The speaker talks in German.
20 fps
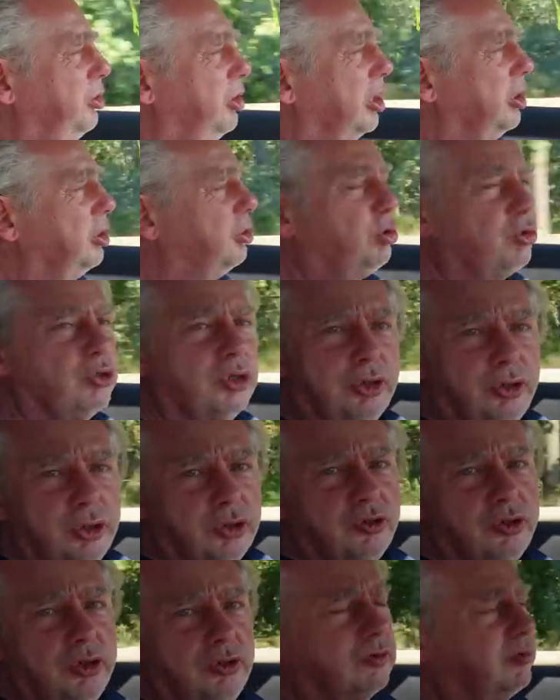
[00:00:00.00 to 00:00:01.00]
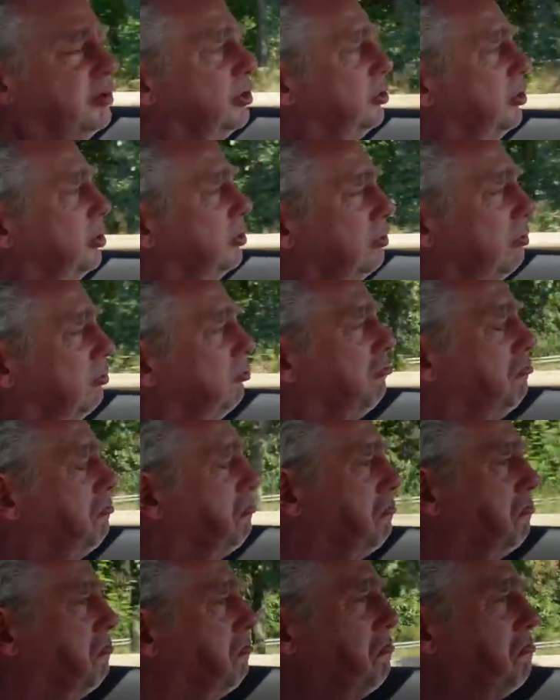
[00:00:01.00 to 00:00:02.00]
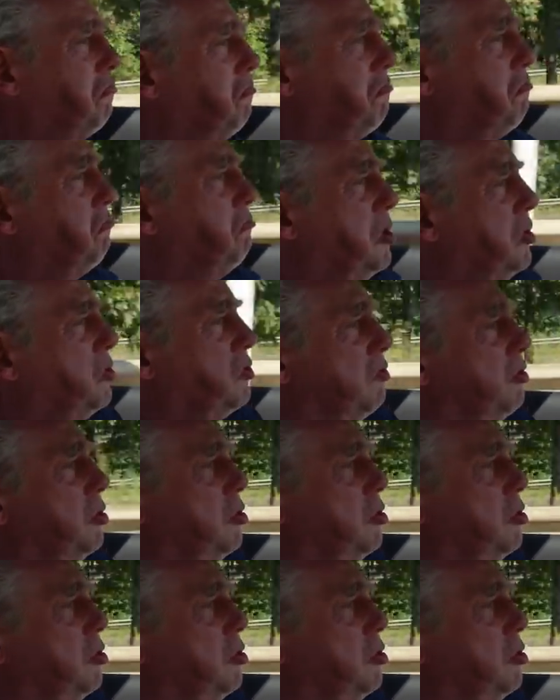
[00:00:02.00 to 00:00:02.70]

ich ehrlich gesagt jetzt nicht so wichtig. Nicht so